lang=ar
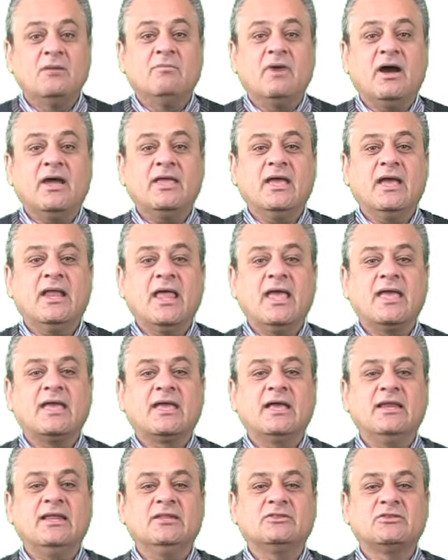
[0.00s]
ما هي
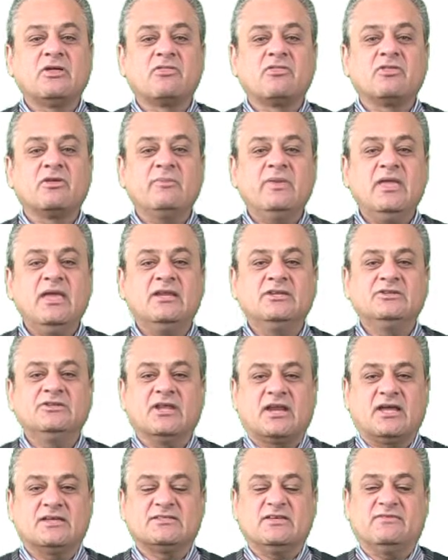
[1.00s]
الهيكلية التنظيمية
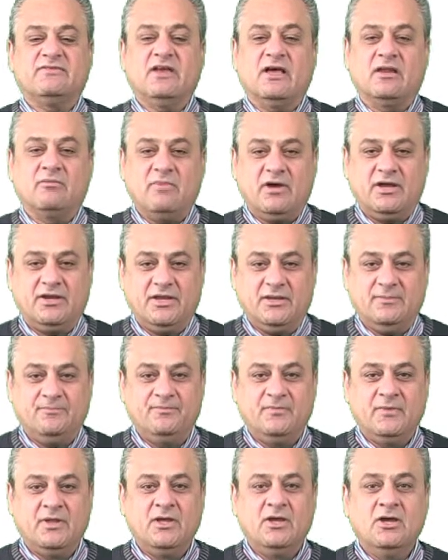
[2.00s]
للدراسة في ألمانيا
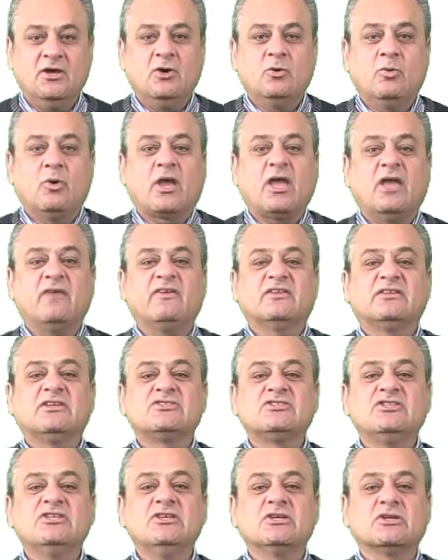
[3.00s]
وكيف
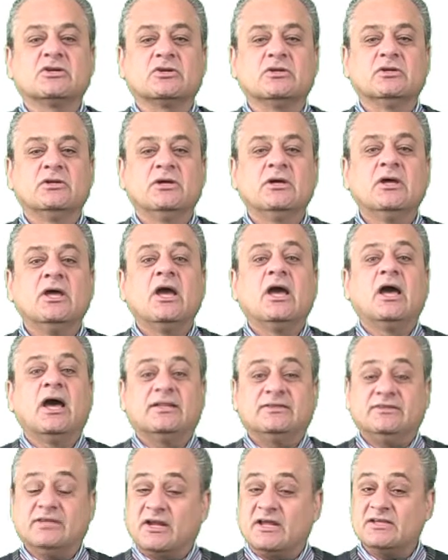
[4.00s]
تسير
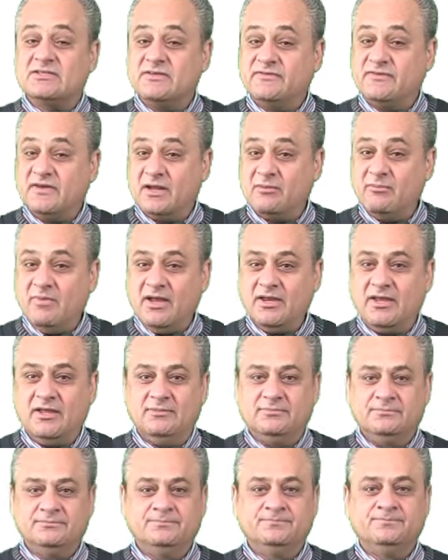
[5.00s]
الدراسة في
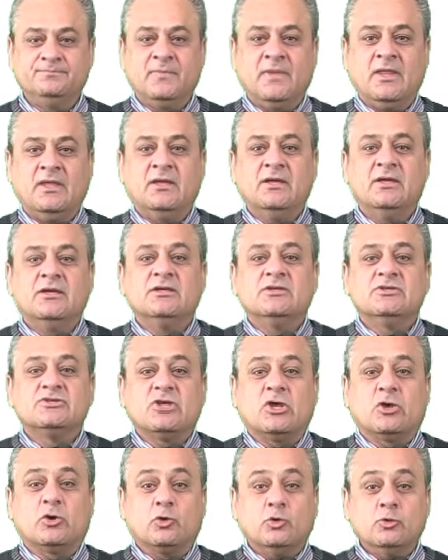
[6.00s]
ألمانيا
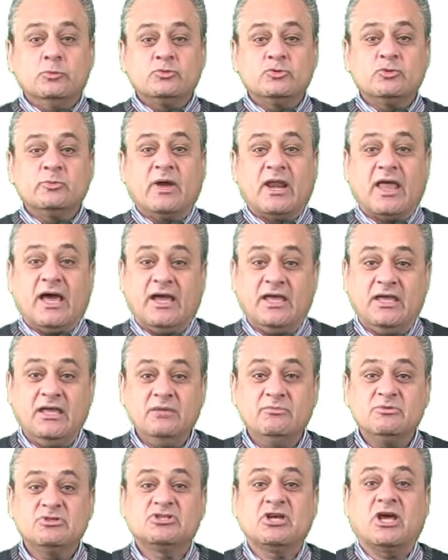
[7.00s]
سيقوم
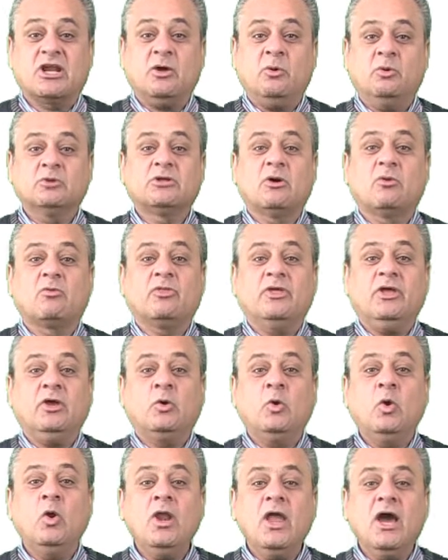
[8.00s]
زملائي بشرح وتوضيح
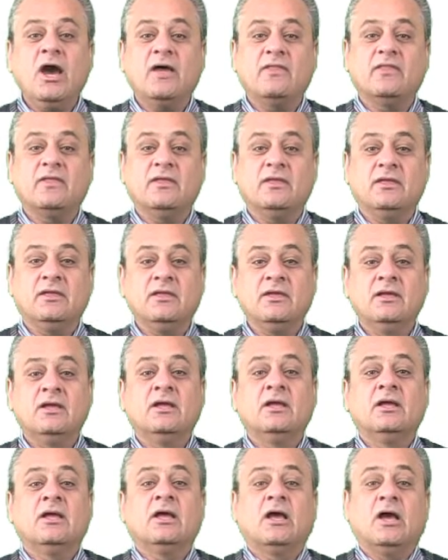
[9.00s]
كل هذه
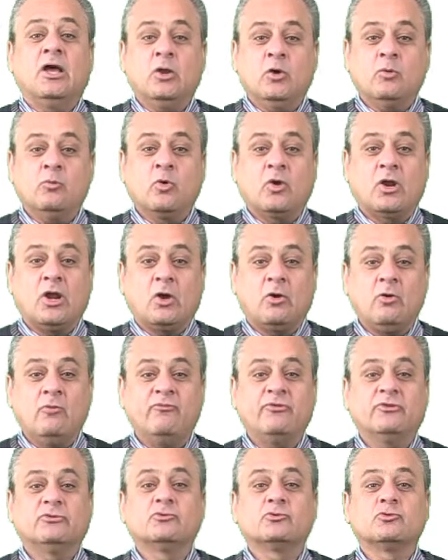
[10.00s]
الأمور لكم
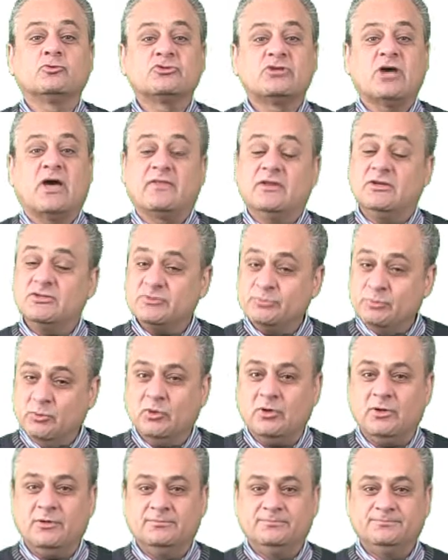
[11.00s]
في دروس هذا
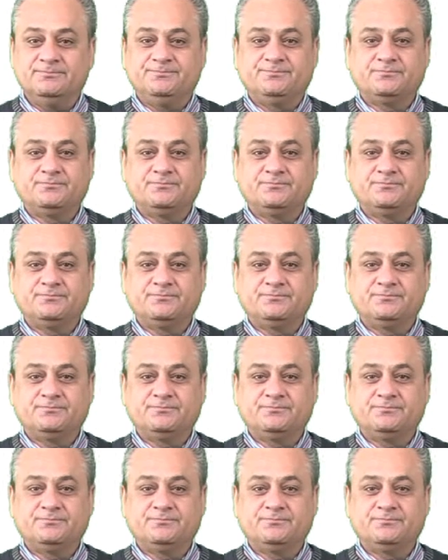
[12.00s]
الأسبوع